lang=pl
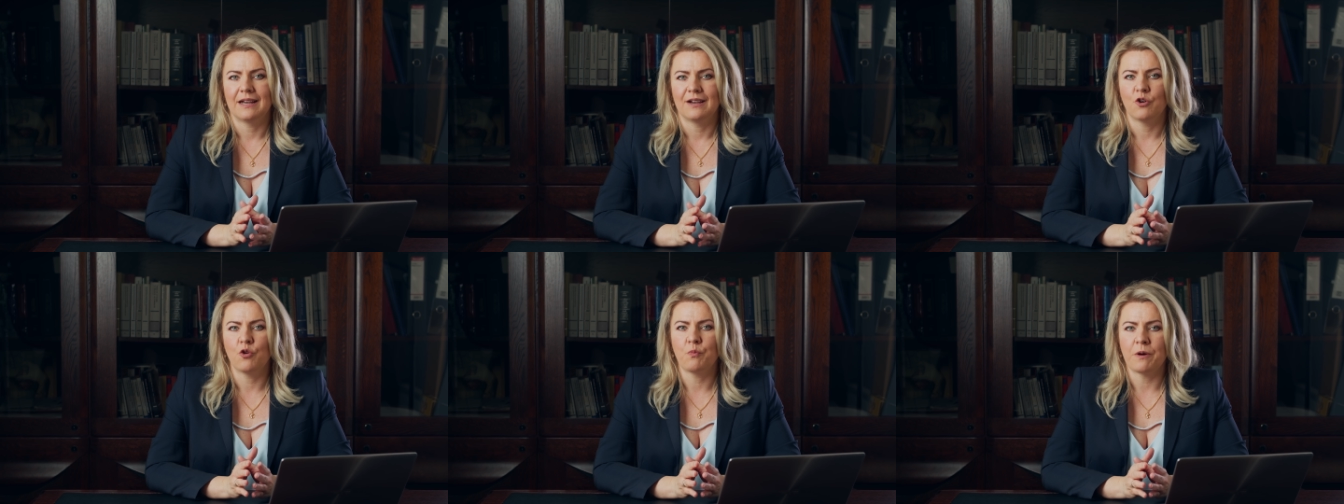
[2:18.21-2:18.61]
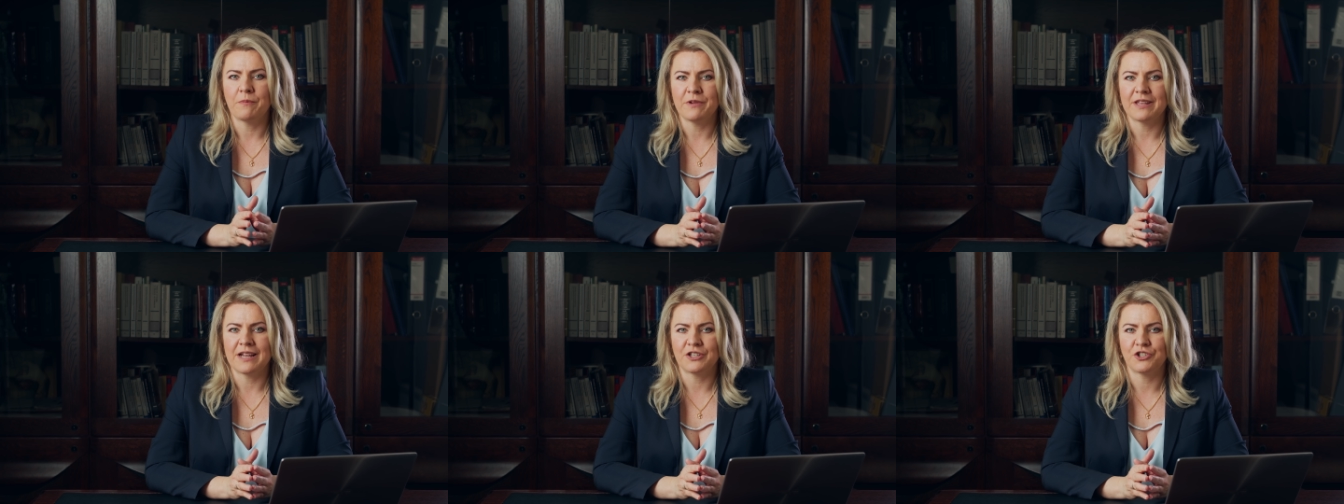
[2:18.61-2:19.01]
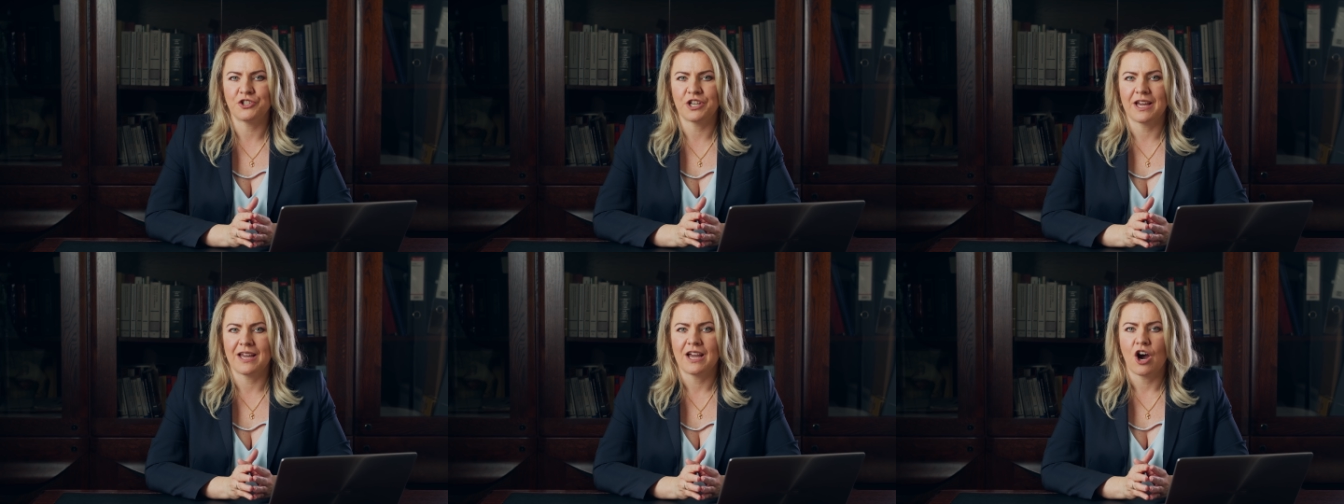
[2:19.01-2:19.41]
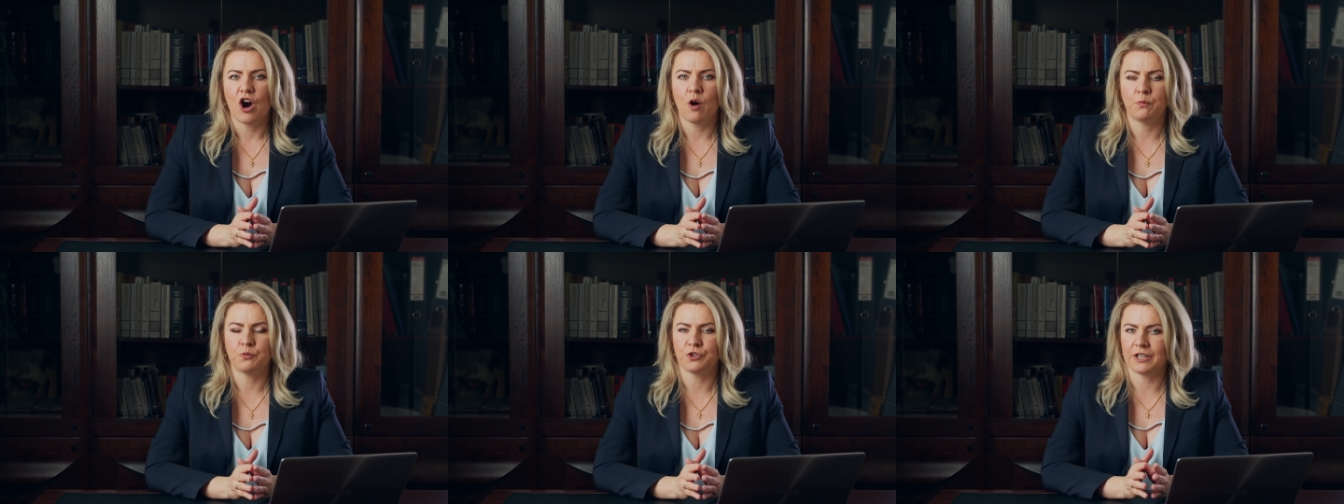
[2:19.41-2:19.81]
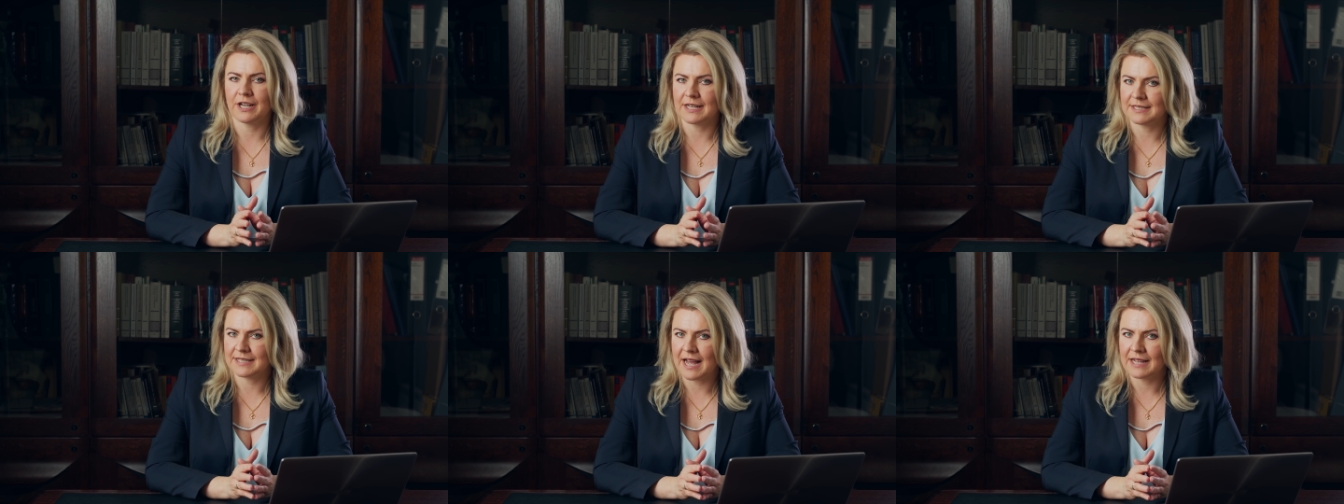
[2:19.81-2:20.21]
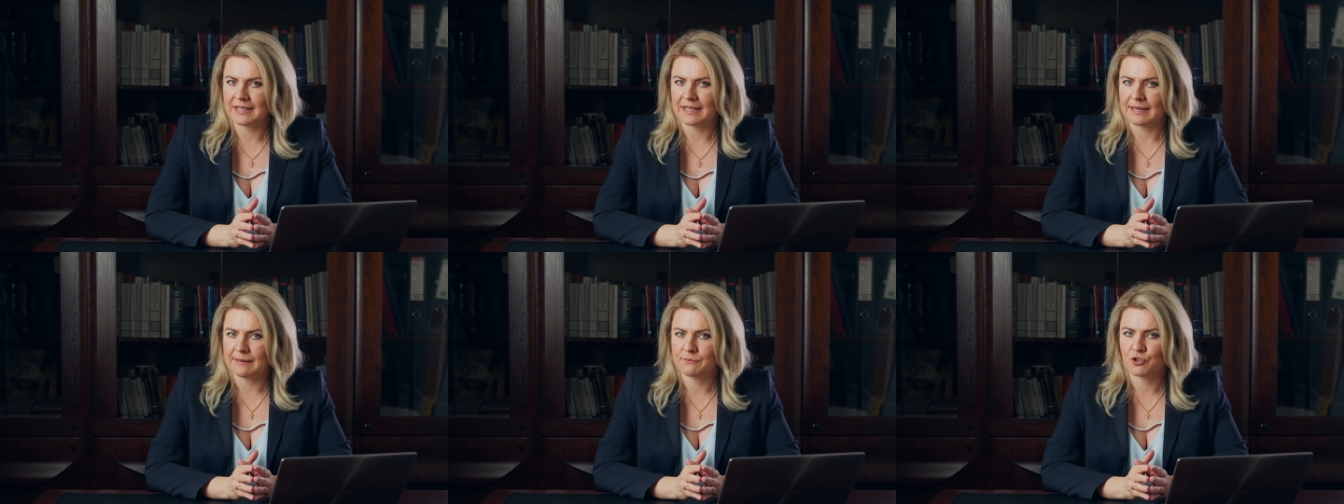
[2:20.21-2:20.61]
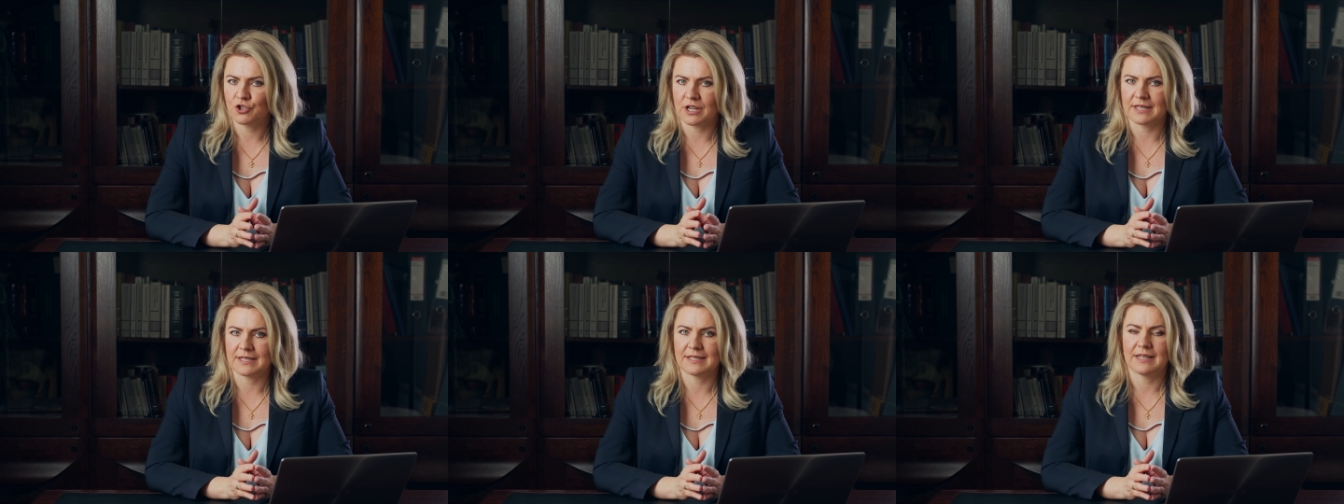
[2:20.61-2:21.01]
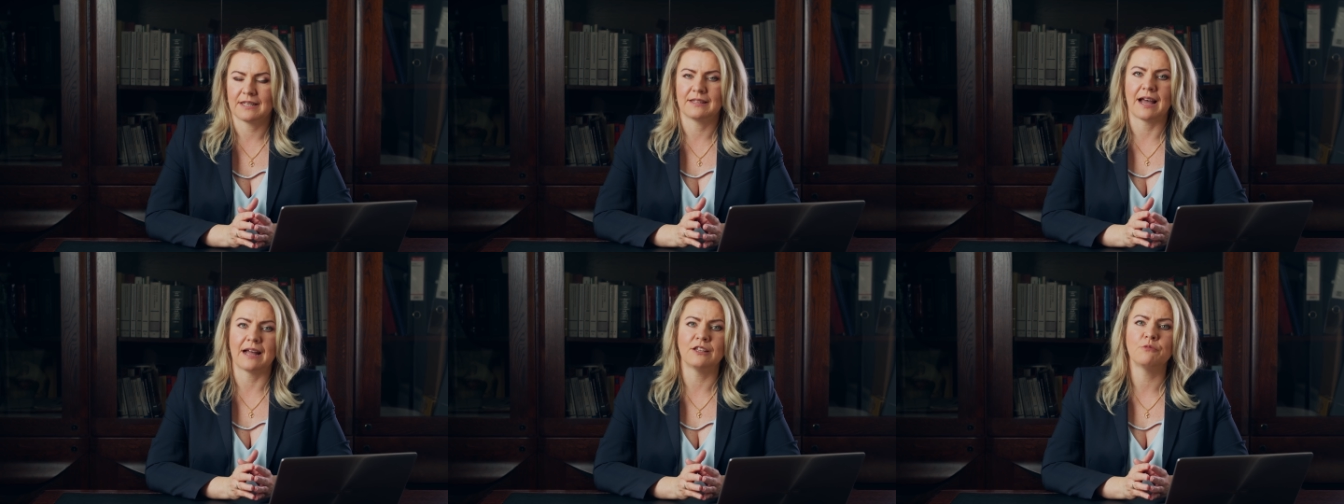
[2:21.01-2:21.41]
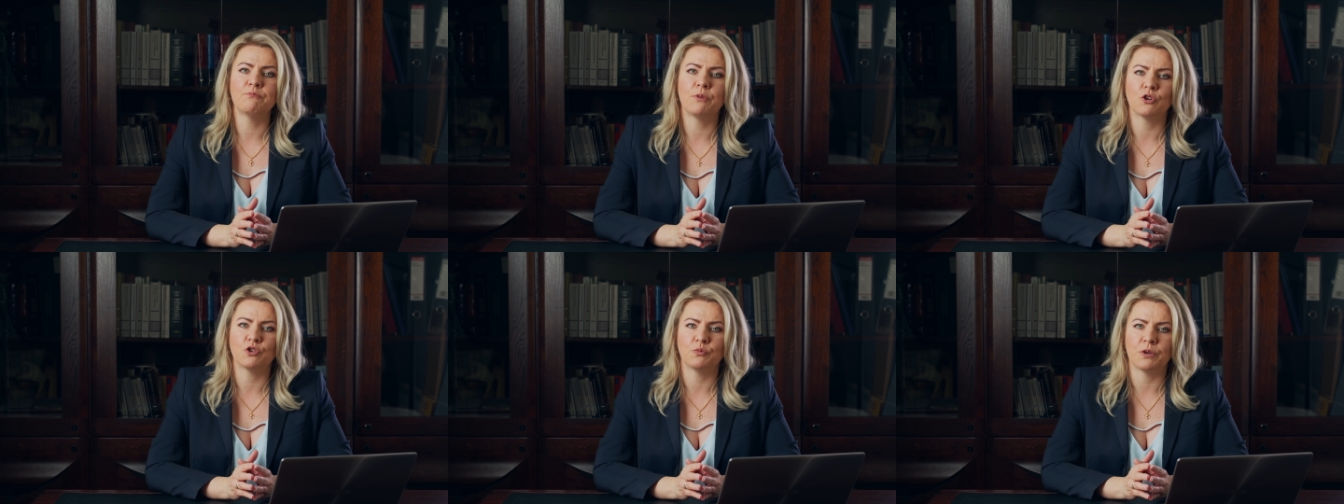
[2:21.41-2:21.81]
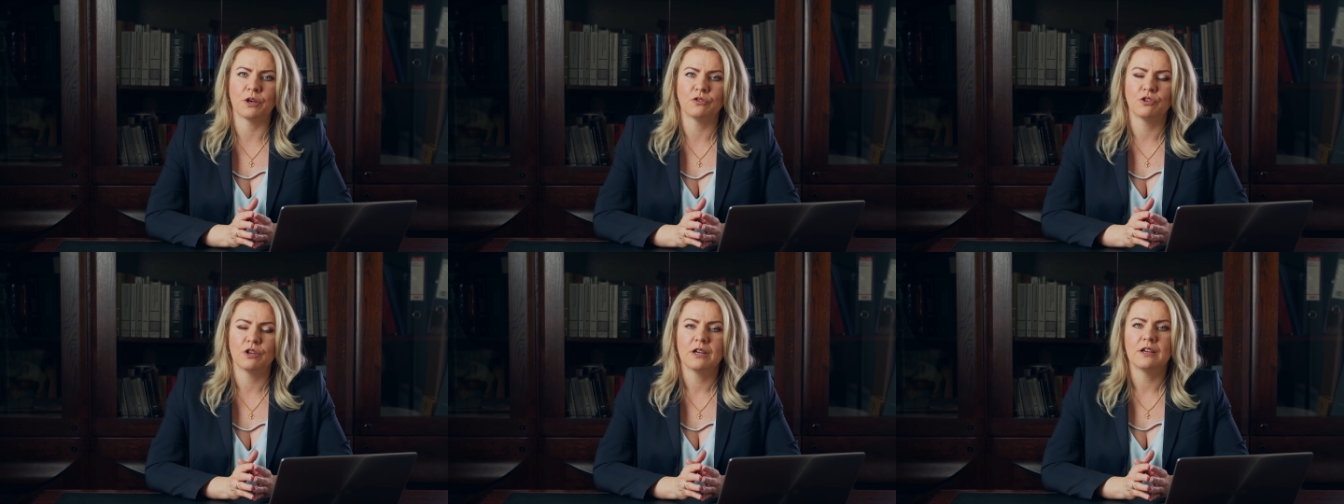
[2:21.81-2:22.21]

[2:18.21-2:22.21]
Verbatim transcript: upominać się o przekazanie przez dany podmiot